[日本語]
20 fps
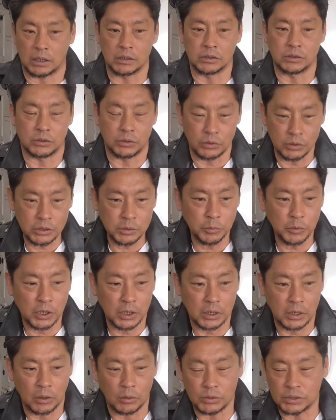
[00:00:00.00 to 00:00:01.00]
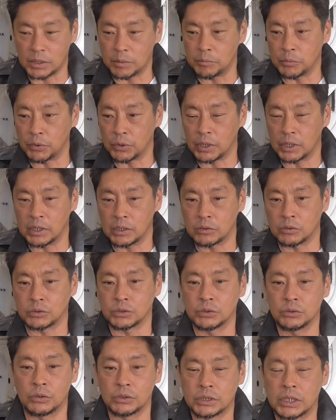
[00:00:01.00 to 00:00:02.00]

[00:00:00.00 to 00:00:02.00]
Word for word: たんですよいつもだったらお散歩行かないとすご